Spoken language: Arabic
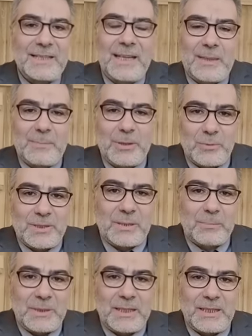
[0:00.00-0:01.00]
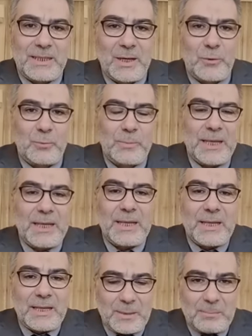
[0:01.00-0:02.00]
يعني ما نسميه اليوم
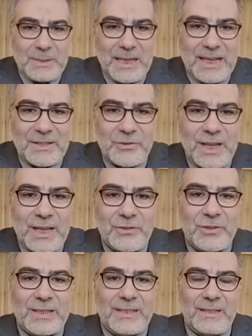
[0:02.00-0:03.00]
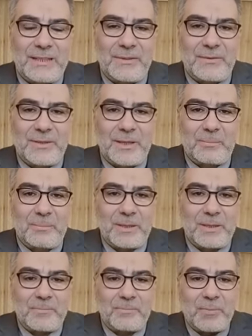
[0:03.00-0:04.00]
بهشاشة العظام
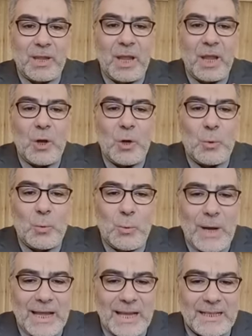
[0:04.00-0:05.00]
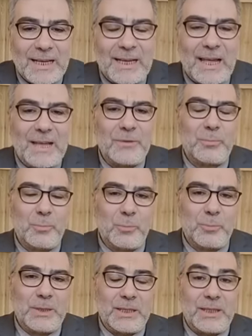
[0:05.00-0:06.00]
وهن
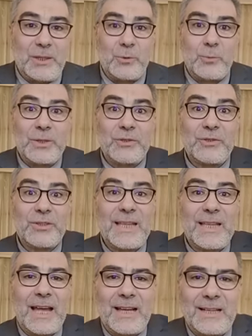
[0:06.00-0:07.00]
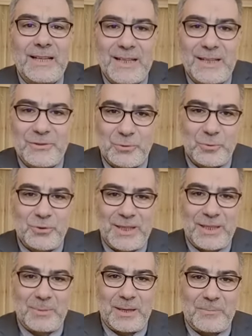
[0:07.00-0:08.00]
العظم مني واشتعل الرأس
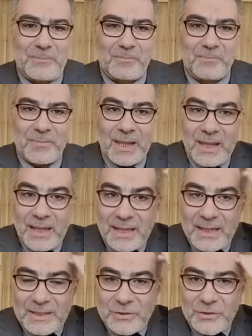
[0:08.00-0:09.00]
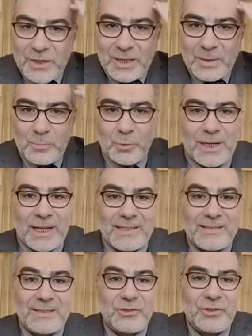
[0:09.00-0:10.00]
شيبا شيب
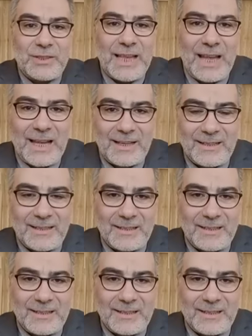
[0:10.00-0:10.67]
الرأس اشتعل